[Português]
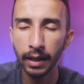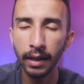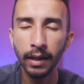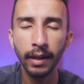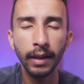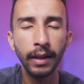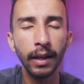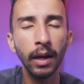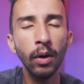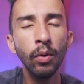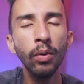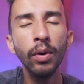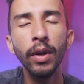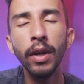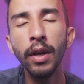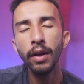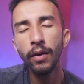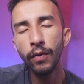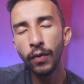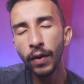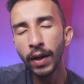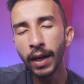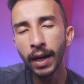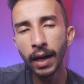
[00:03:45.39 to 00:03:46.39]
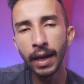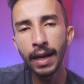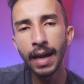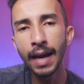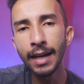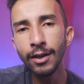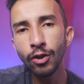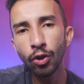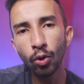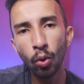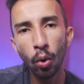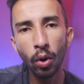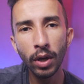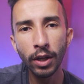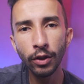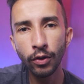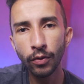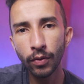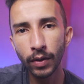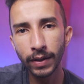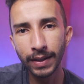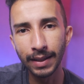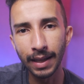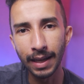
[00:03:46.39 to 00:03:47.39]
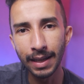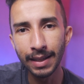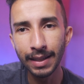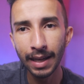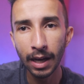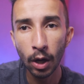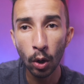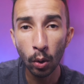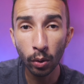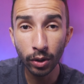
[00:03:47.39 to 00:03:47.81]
Então, fica aí a escolha de vocês